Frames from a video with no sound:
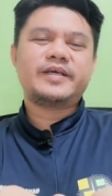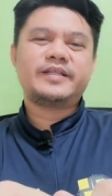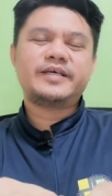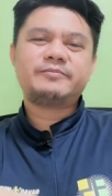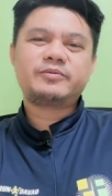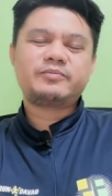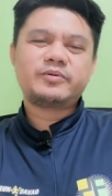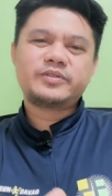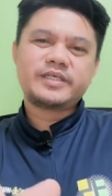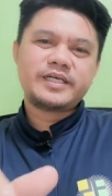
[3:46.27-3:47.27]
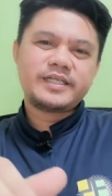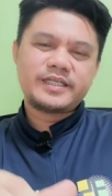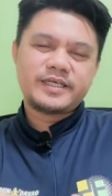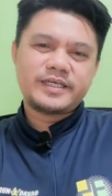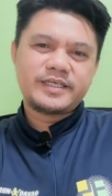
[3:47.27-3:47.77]
And that proposal
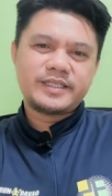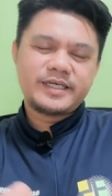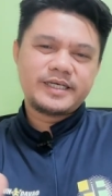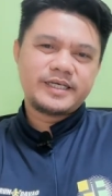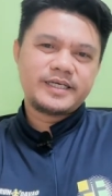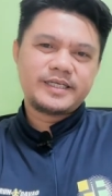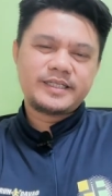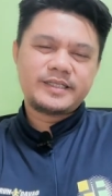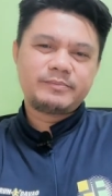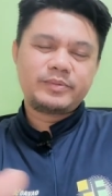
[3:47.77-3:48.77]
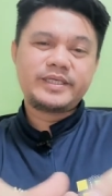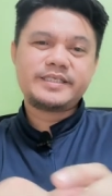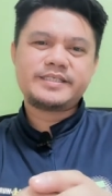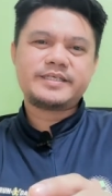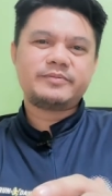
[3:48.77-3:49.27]
na, na, na
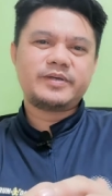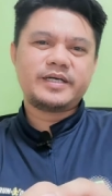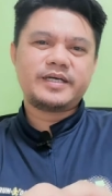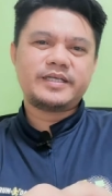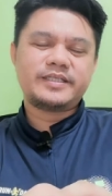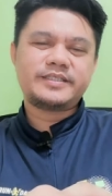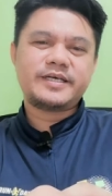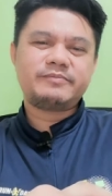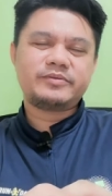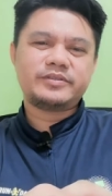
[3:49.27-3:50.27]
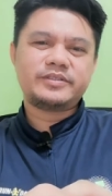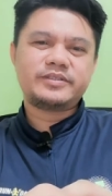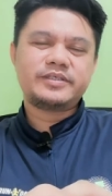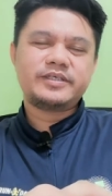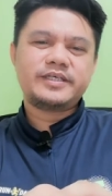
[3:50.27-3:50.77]
please ang mga
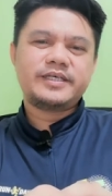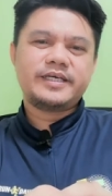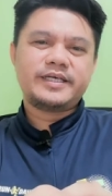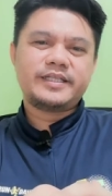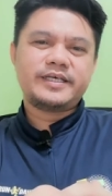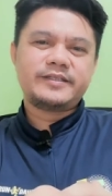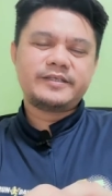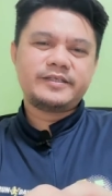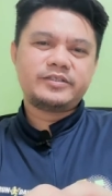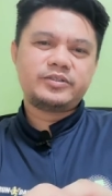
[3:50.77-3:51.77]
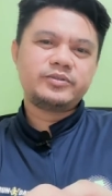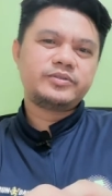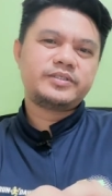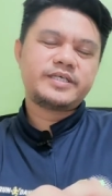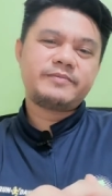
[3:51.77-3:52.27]
disciples. And then they
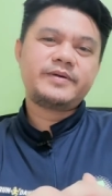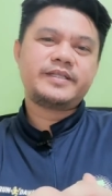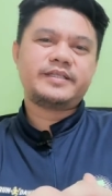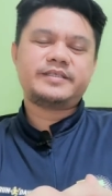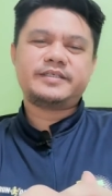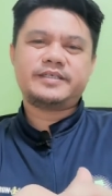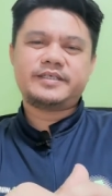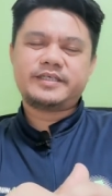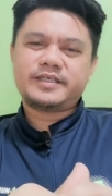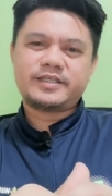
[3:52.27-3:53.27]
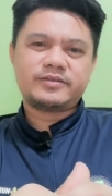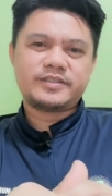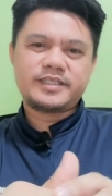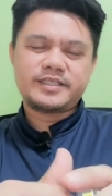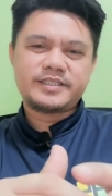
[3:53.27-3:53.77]
choose seven, si ato
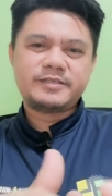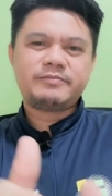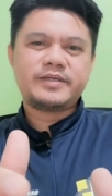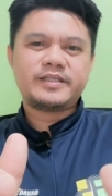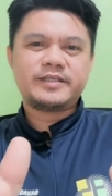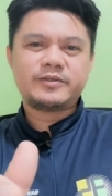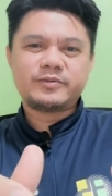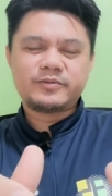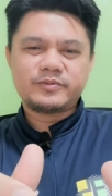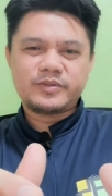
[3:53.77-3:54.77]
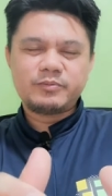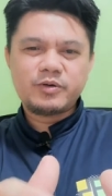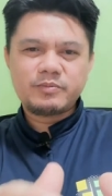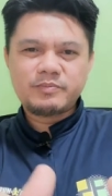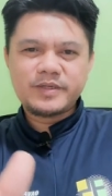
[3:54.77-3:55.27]
sila Stephen. And kung
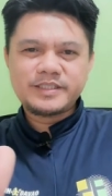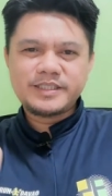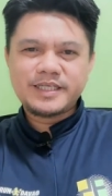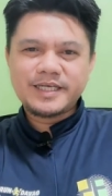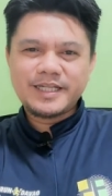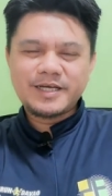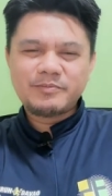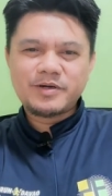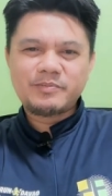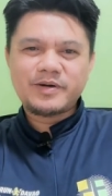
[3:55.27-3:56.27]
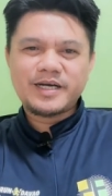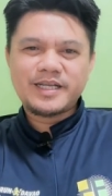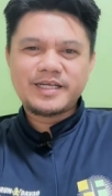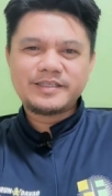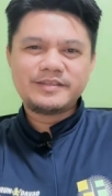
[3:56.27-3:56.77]
imuhang mapansin ang ilang mga
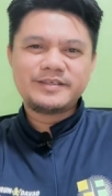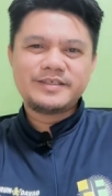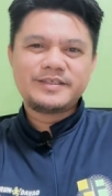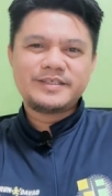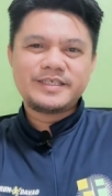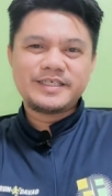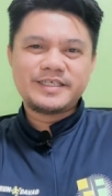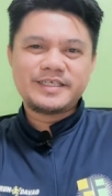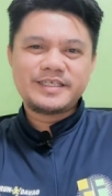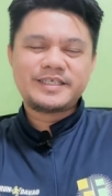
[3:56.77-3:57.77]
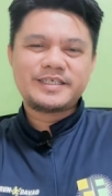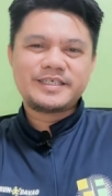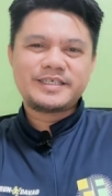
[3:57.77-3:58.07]
pangalan, Greek.